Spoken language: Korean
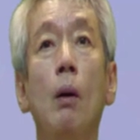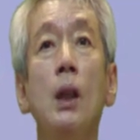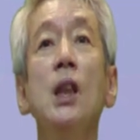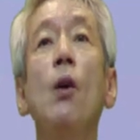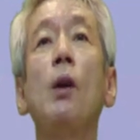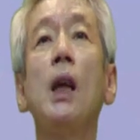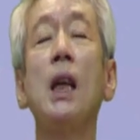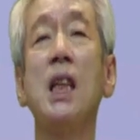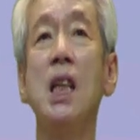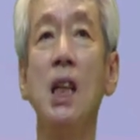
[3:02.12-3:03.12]
이렇게
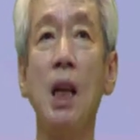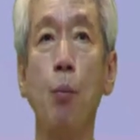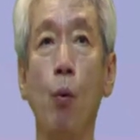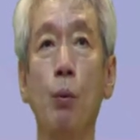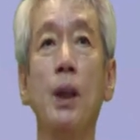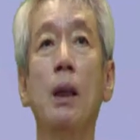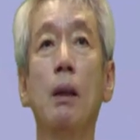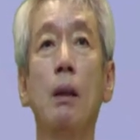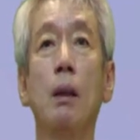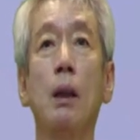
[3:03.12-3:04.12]
길게 보고자
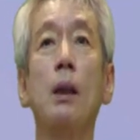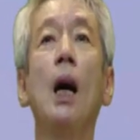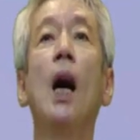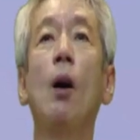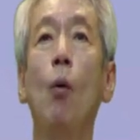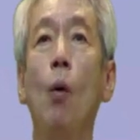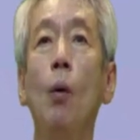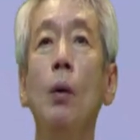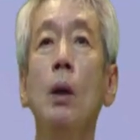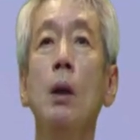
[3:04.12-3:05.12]

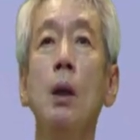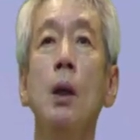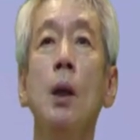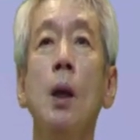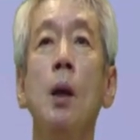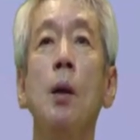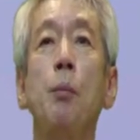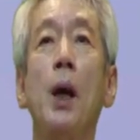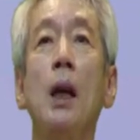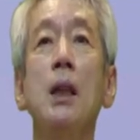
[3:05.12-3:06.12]
하고
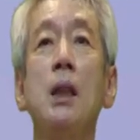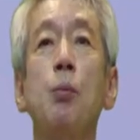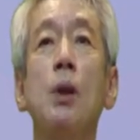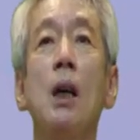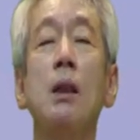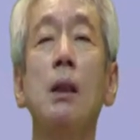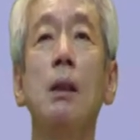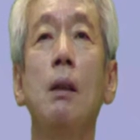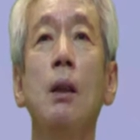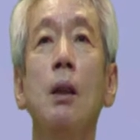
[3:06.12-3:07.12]

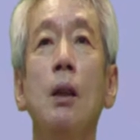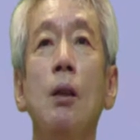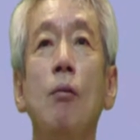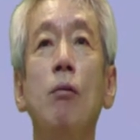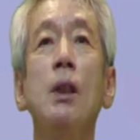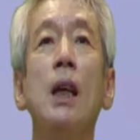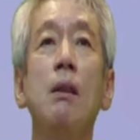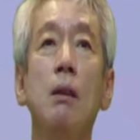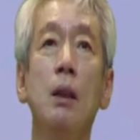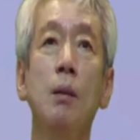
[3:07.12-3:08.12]
120까지 우리
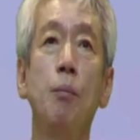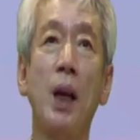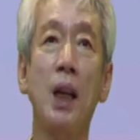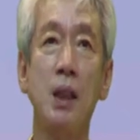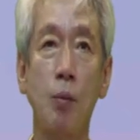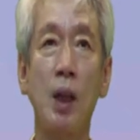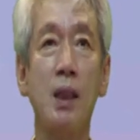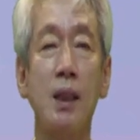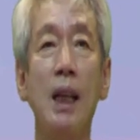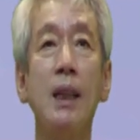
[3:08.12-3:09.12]
애들은
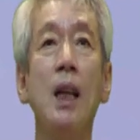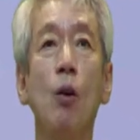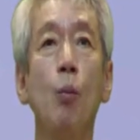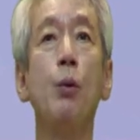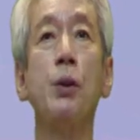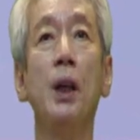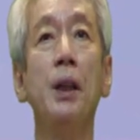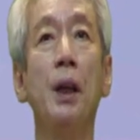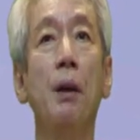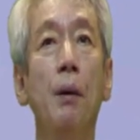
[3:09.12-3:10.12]
120까지 산다고 보셔야
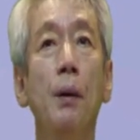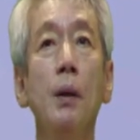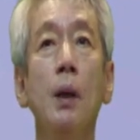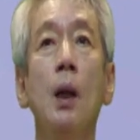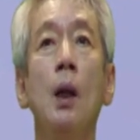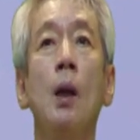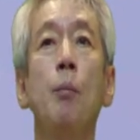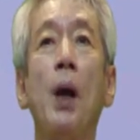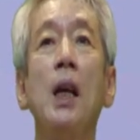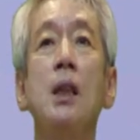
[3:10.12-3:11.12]
돼요.
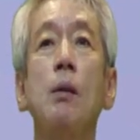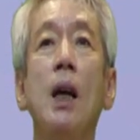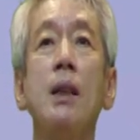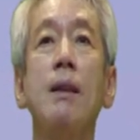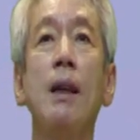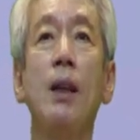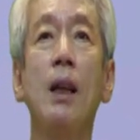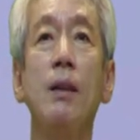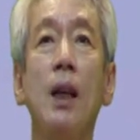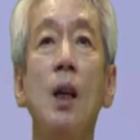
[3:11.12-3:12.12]
120까지
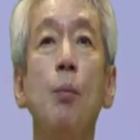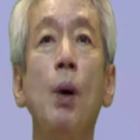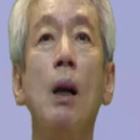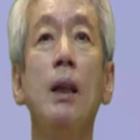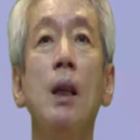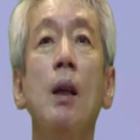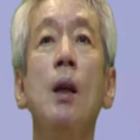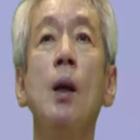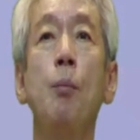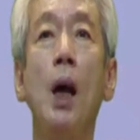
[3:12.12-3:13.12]
산다는데 급할 일이
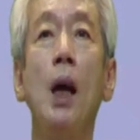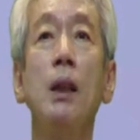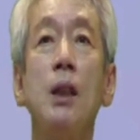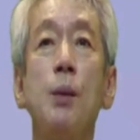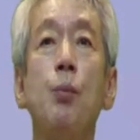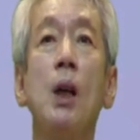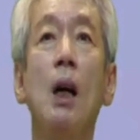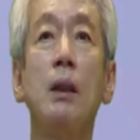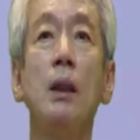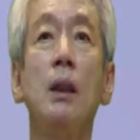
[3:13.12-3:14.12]

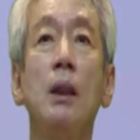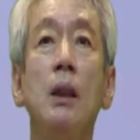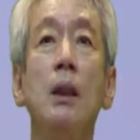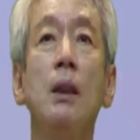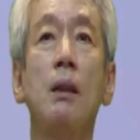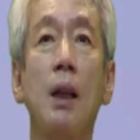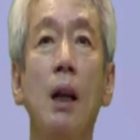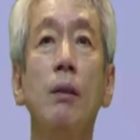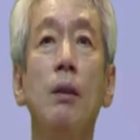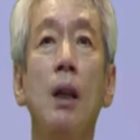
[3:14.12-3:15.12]
120까지
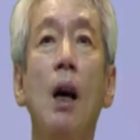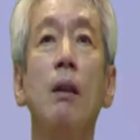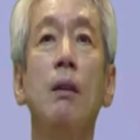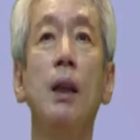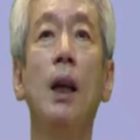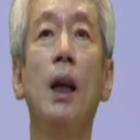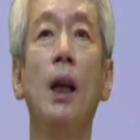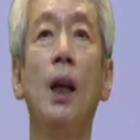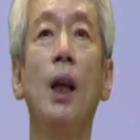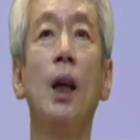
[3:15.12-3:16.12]

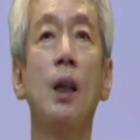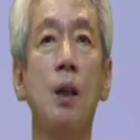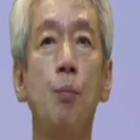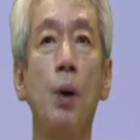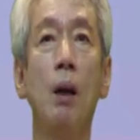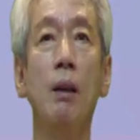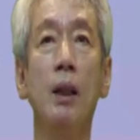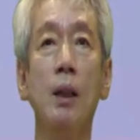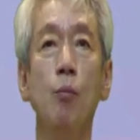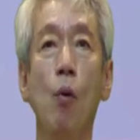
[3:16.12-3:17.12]
산다는데 급할
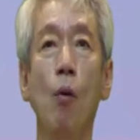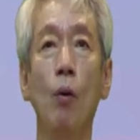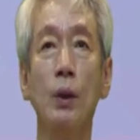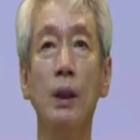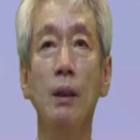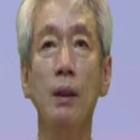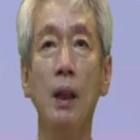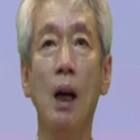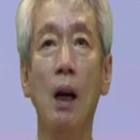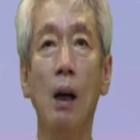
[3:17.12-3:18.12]
일이 뭐 있나